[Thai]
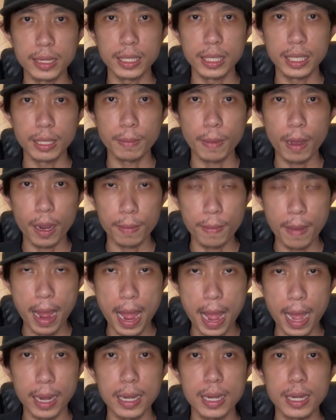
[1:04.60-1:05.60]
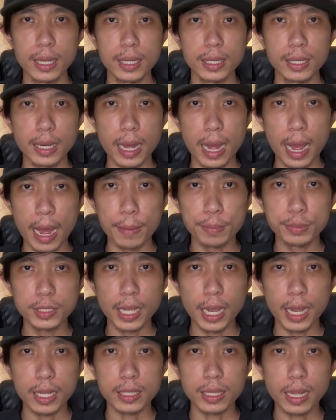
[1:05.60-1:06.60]
ดีมาก ๆนะครับ
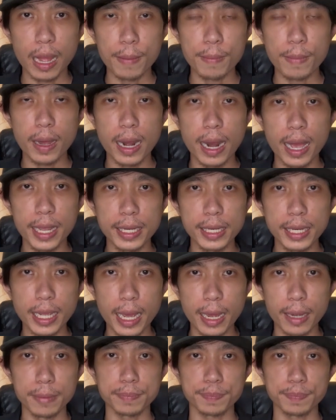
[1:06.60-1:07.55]
จะทำอะไรเนี่ย